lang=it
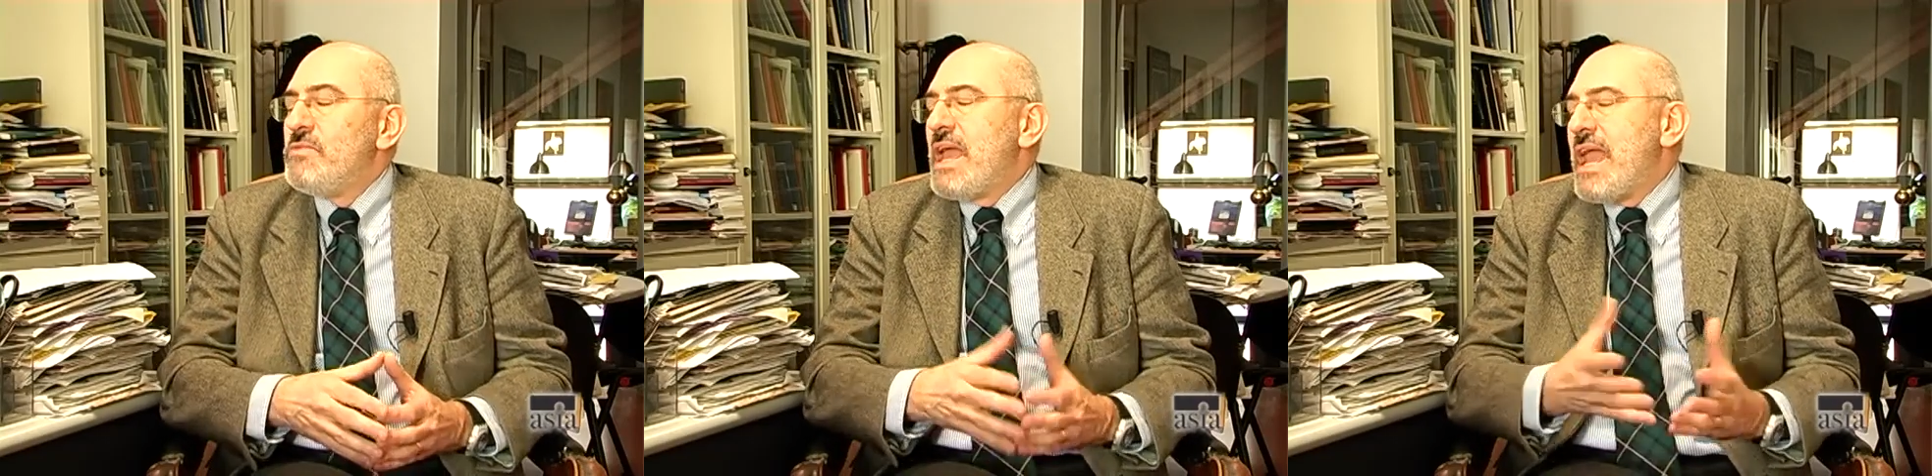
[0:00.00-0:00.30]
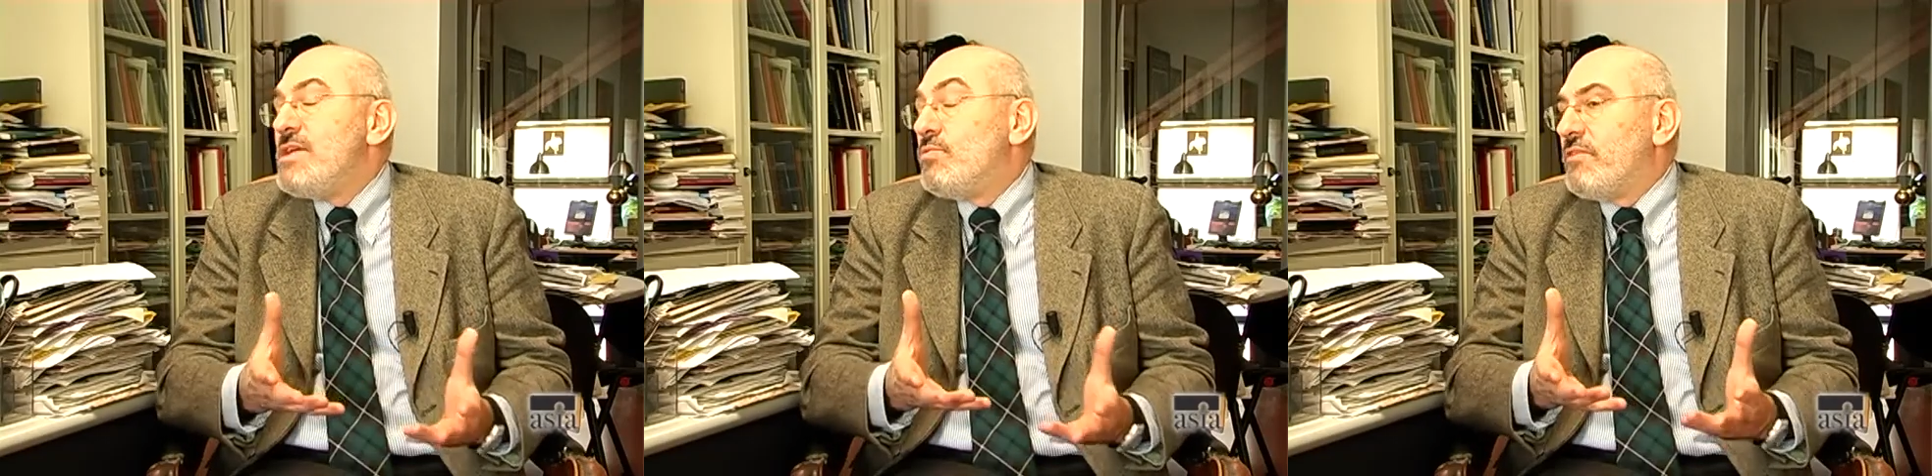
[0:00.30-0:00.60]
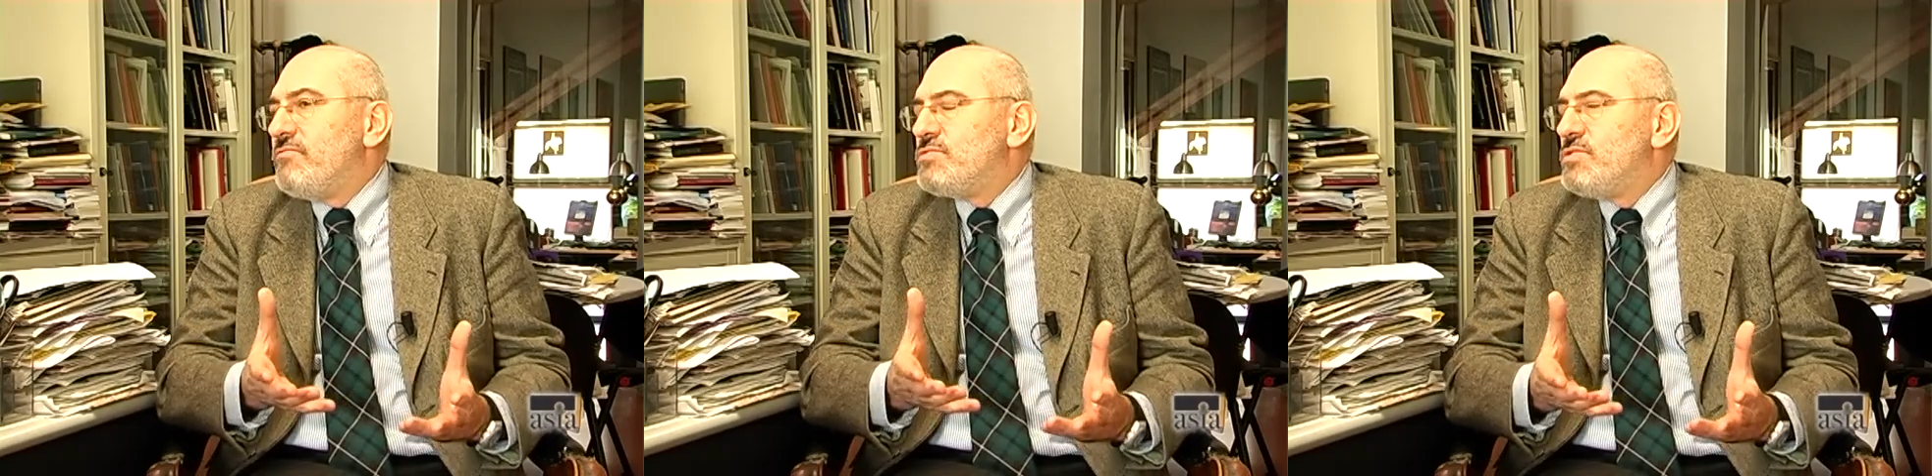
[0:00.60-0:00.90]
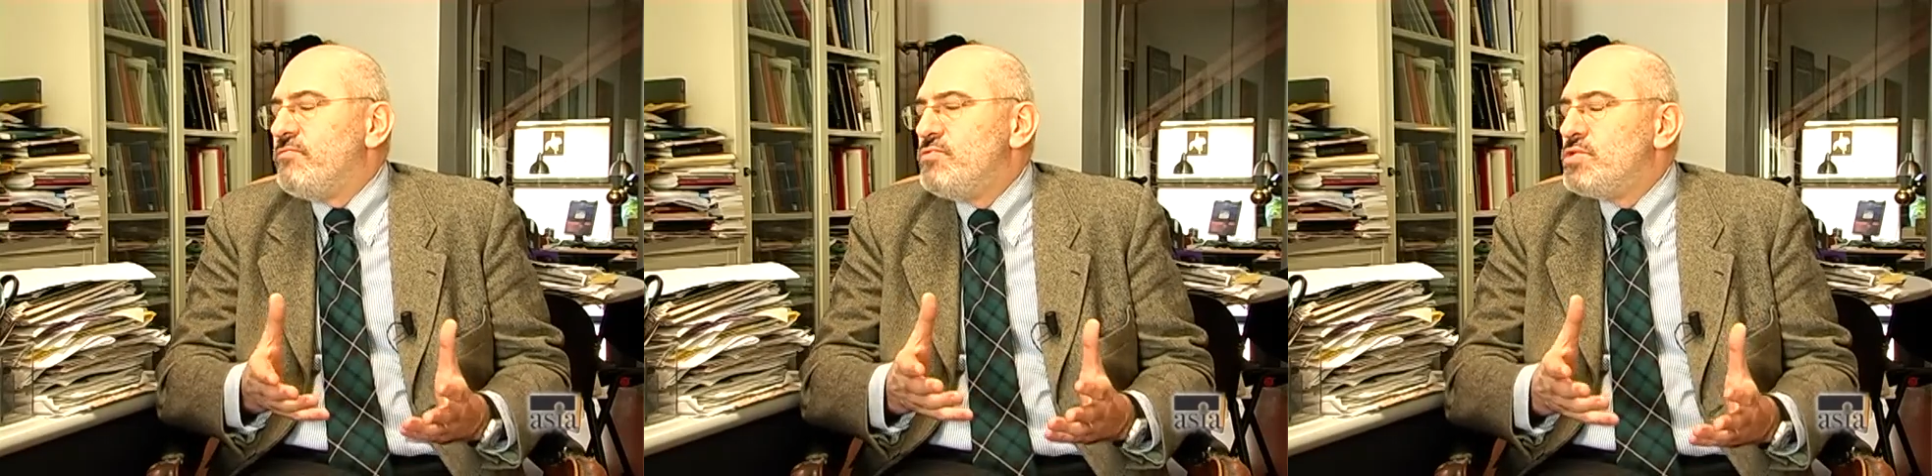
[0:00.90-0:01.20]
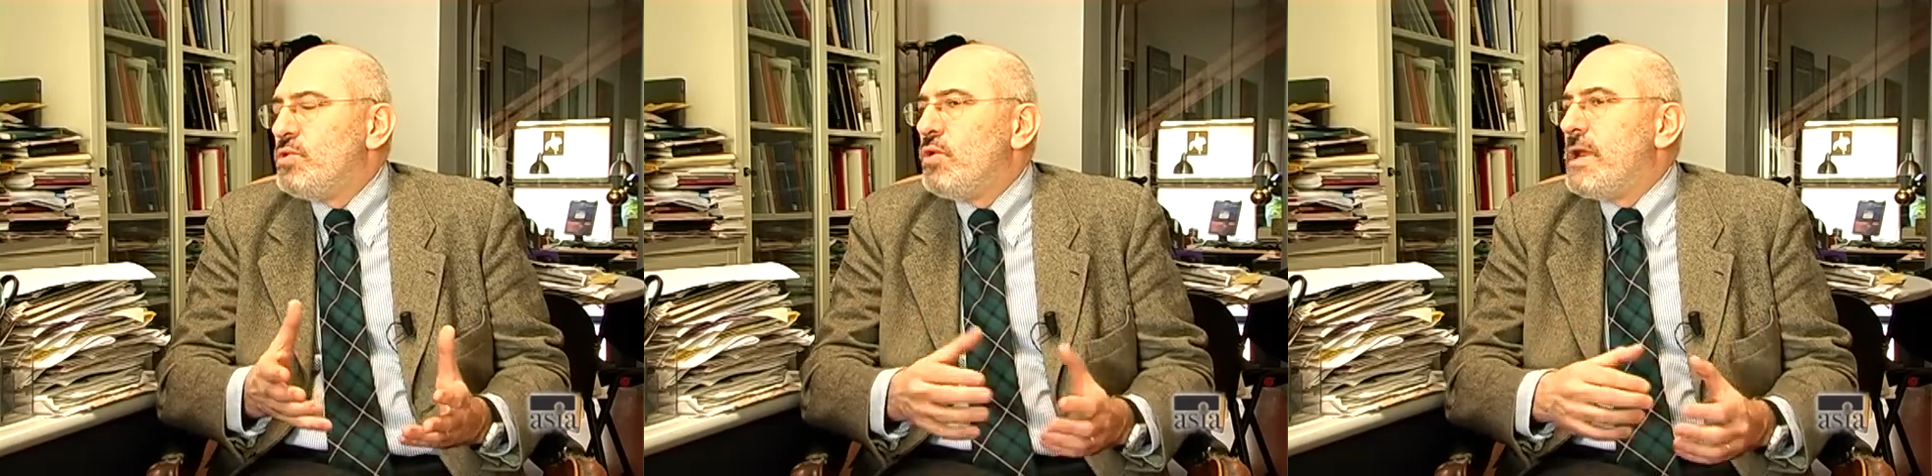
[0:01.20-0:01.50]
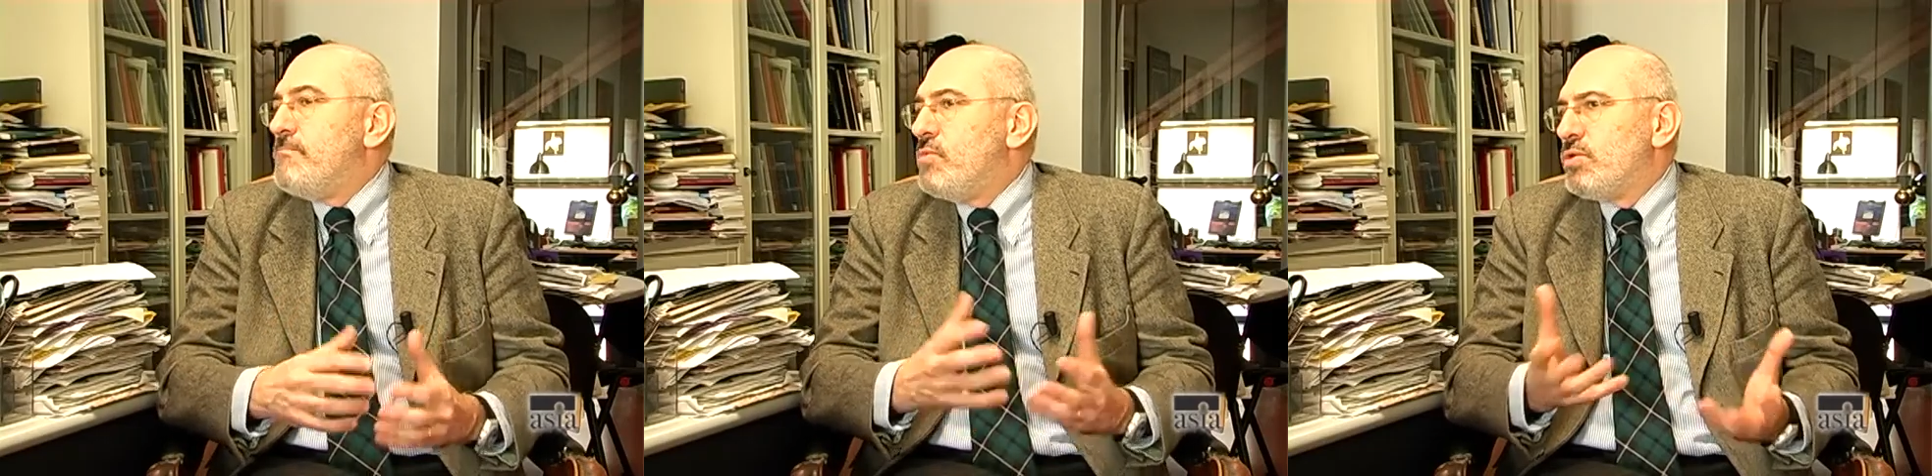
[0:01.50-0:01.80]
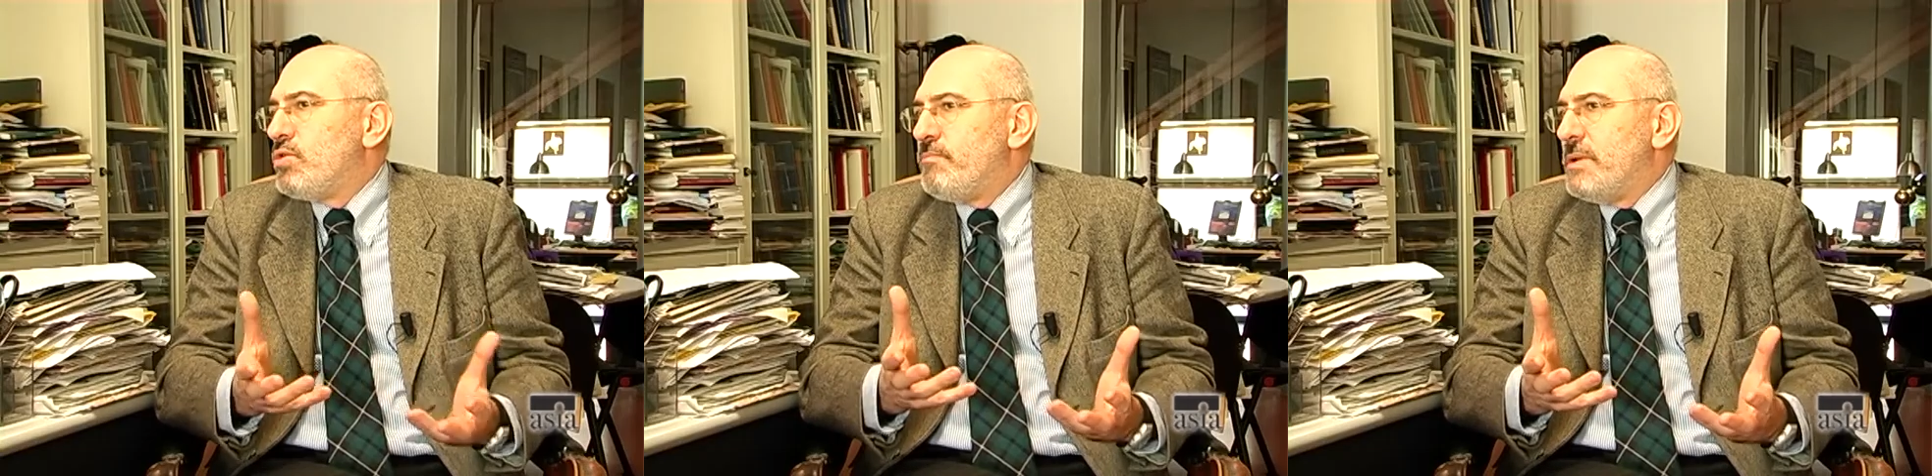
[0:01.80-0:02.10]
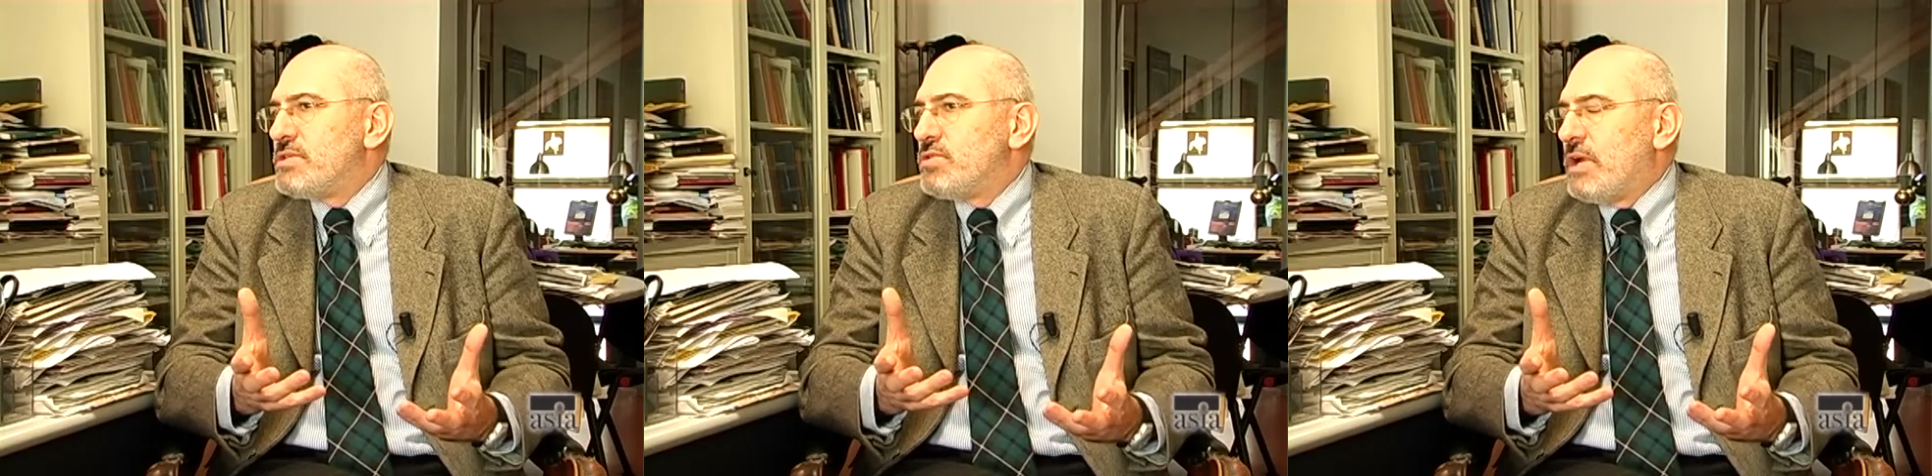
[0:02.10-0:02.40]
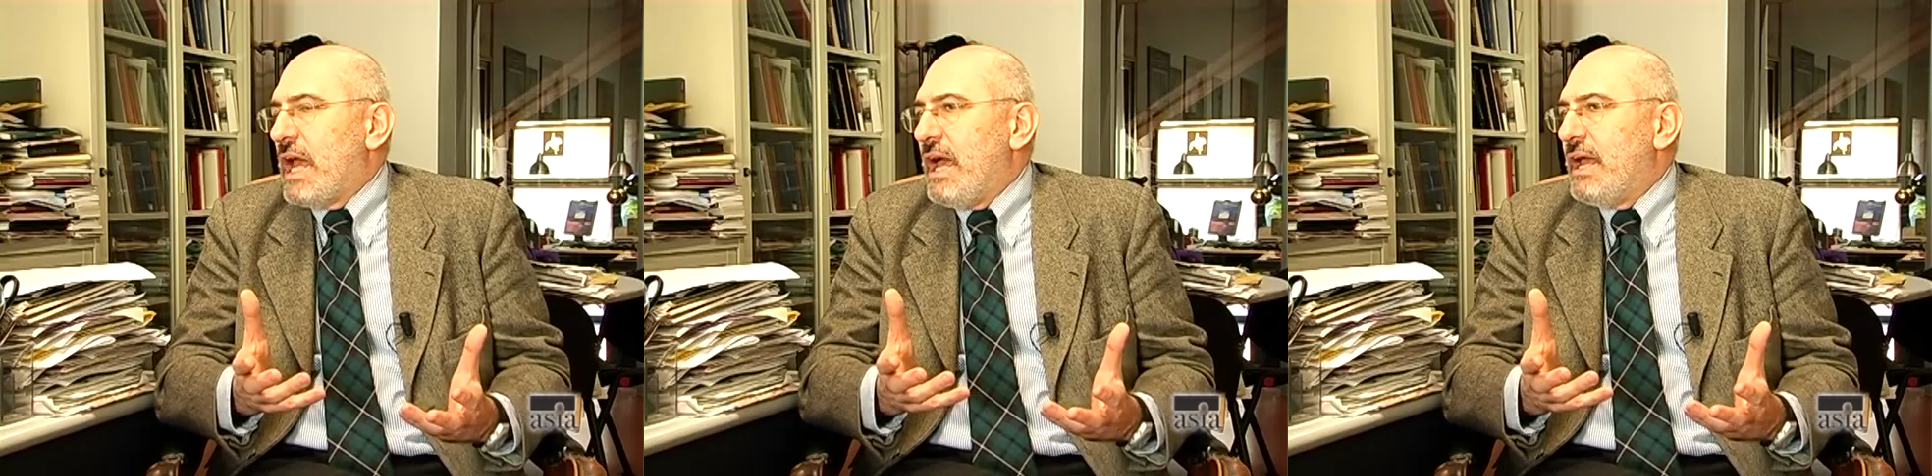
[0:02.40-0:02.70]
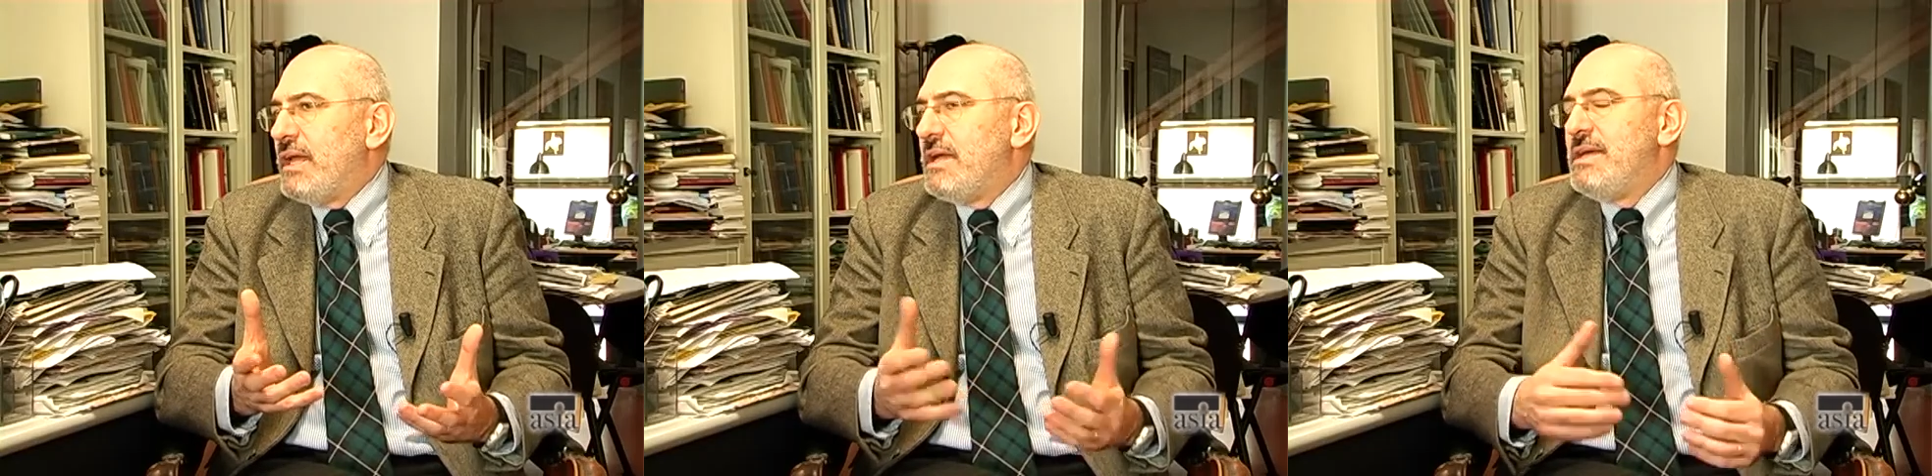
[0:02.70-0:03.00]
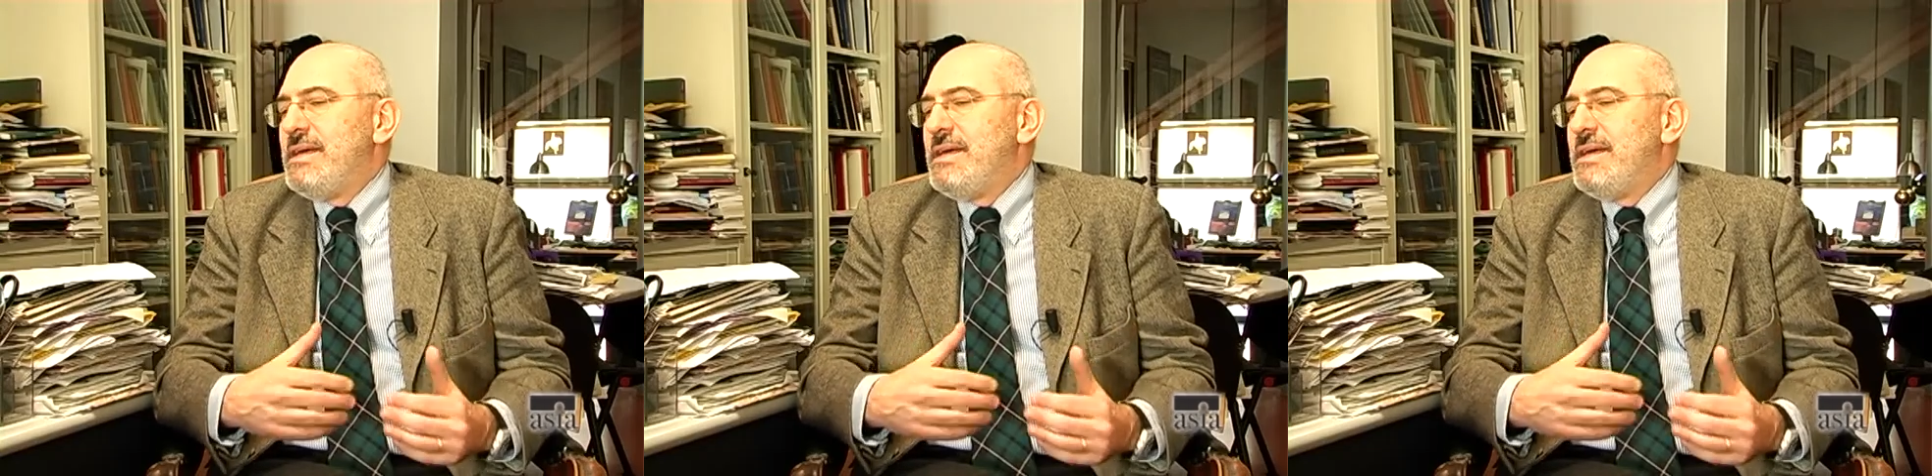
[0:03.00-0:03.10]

e in una fusione molto personale.